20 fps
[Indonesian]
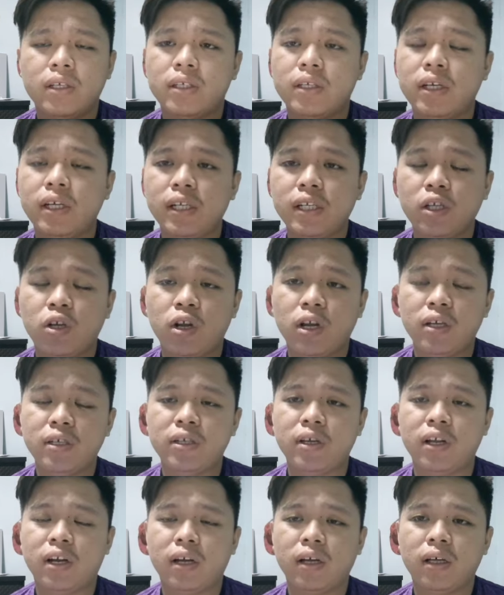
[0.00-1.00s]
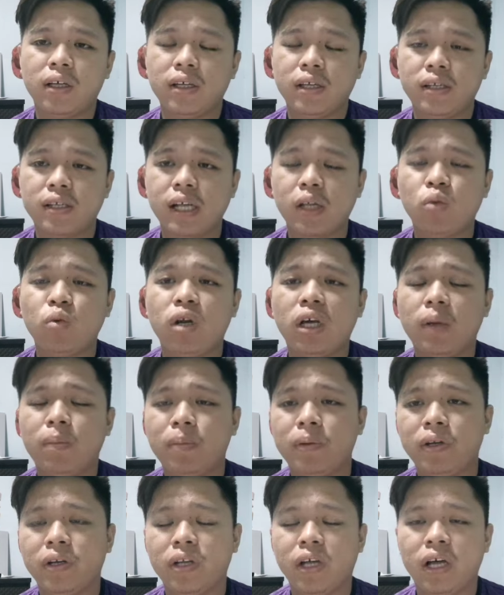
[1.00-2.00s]
Jadi saudara-saudara, satu lagi
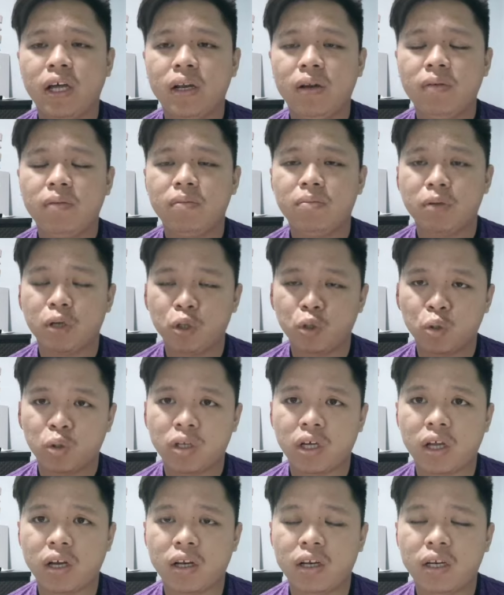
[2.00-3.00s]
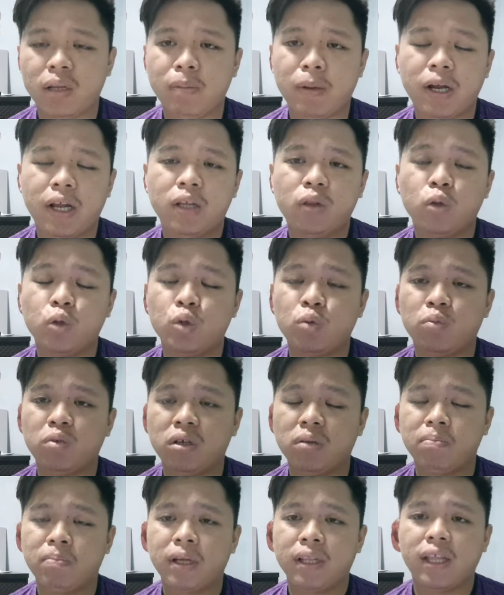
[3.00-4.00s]
pendedahan mengejutkan di mana
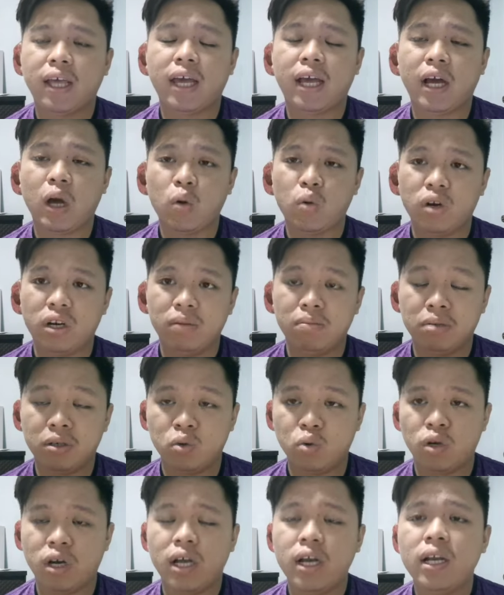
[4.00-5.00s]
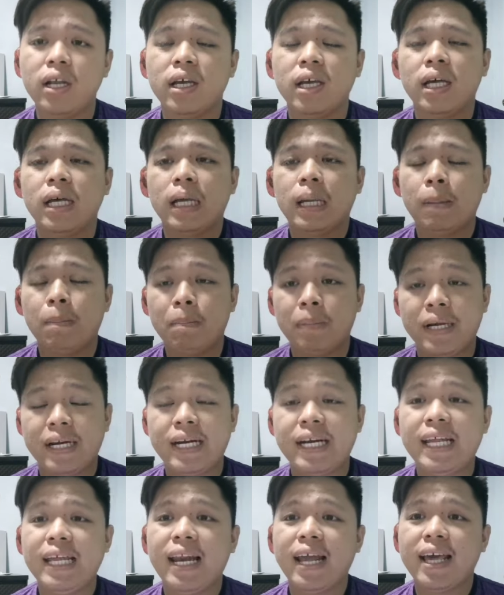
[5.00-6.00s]
74 account dibekukan
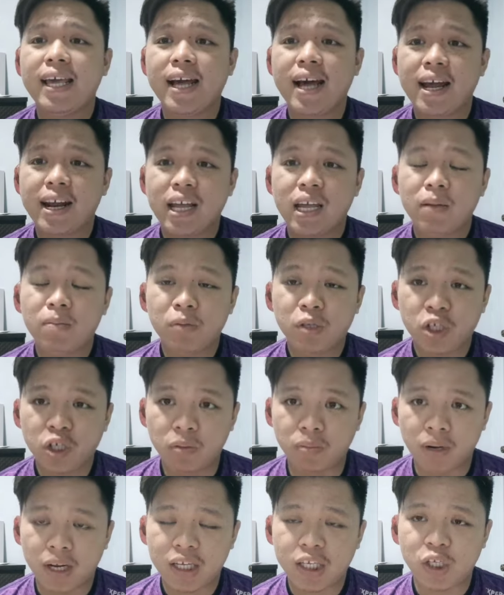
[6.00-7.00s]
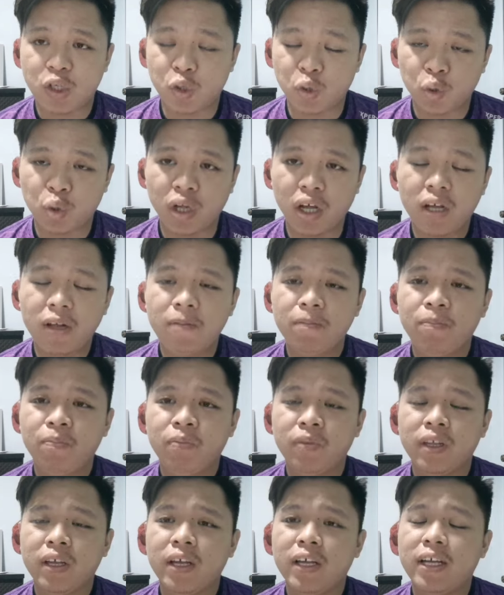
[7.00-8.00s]
bernilai RM 11 juta
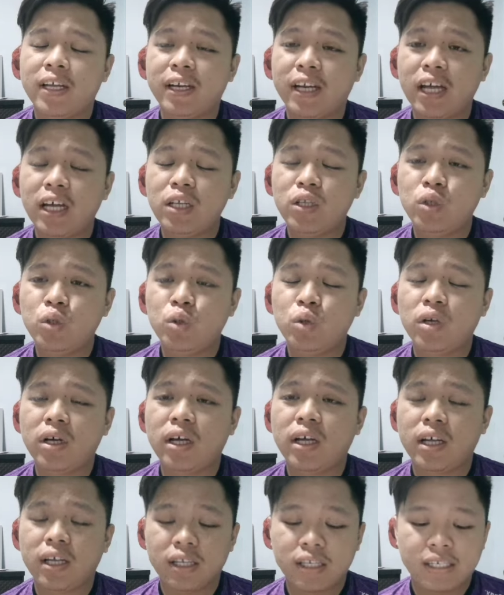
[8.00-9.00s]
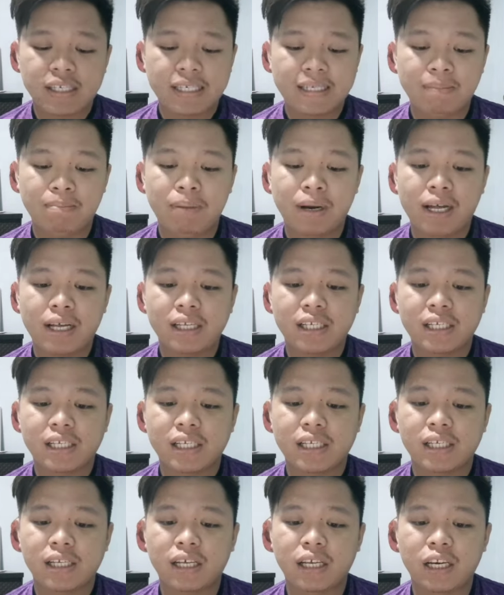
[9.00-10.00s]
dan juga
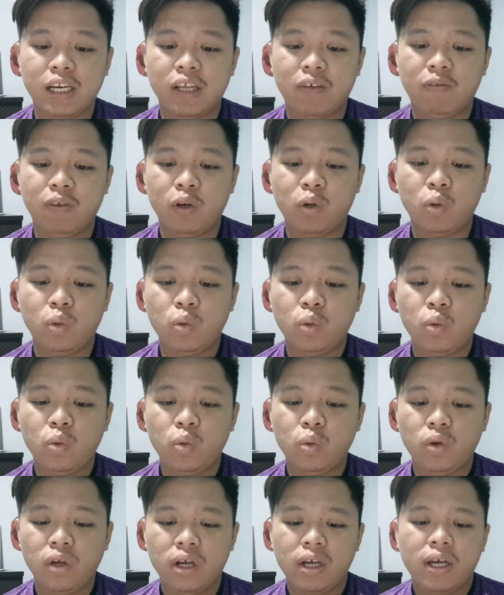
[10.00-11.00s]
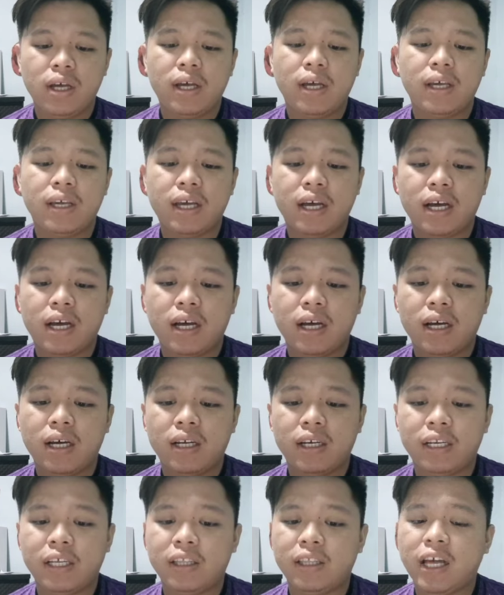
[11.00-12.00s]
11 individu
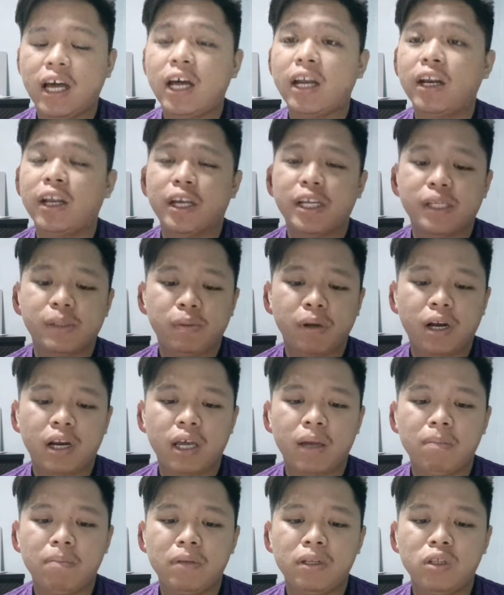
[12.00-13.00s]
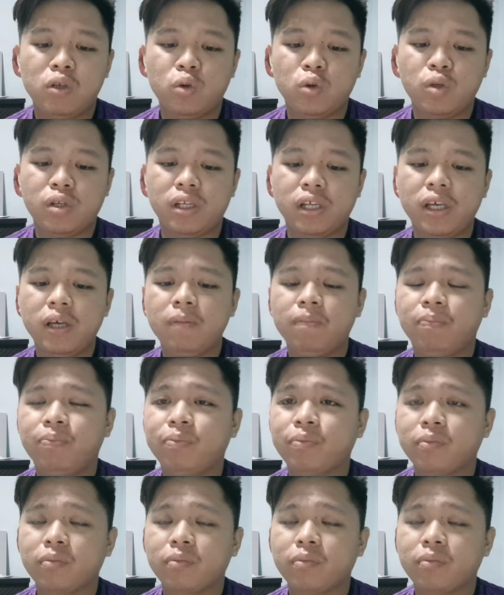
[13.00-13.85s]
yang ditahan SPRM menerusi